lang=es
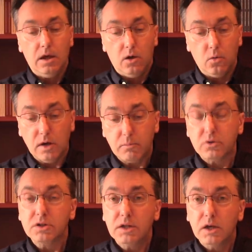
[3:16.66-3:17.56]
Una
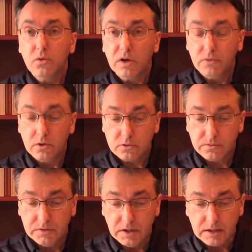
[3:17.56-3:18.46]
poesía y una
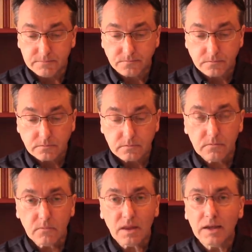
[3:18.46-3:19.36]
filosofía
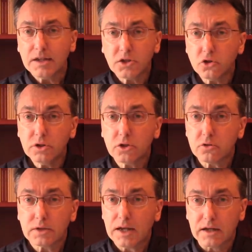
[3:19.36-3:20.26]
que son de
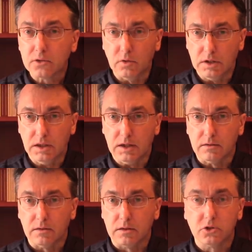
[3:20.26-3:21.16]
total actualidad,
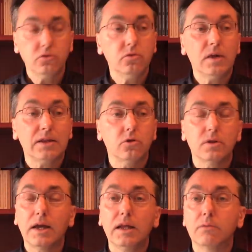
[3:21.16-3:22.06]
que son de una
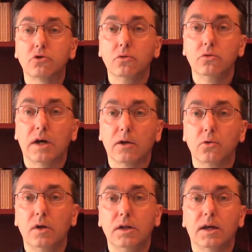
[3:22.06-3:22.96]
total y absoluta
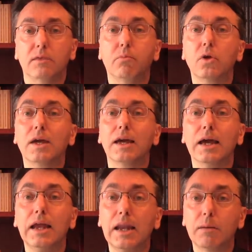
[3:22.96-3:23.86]
actualidad, porque
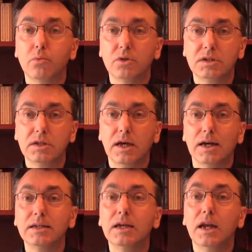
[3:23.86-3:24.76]
en la
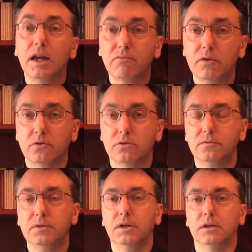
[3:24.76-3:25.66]
poesía y en la
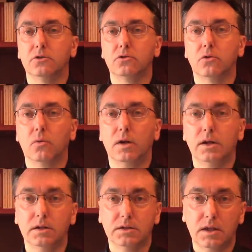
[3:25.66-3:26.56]
filosofía de Sor Juana
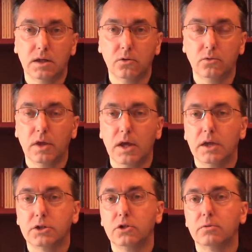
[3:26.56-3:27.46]
Inés de la Cruz
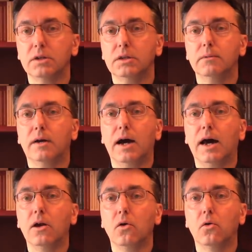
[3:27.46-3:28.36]
se objetiva
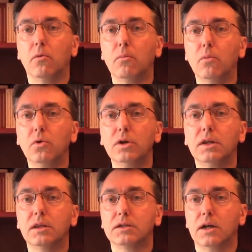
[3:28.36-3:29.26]
algo muy
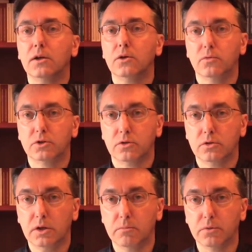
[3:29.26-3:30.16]
necesario en nuestro
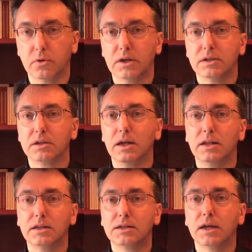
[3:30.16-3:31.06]
tiempo, que es
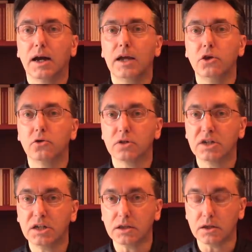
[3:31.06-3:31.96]
el desengaño
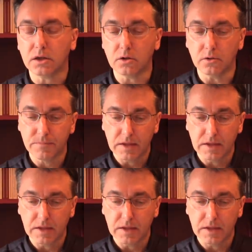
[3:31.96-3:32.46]
crítico.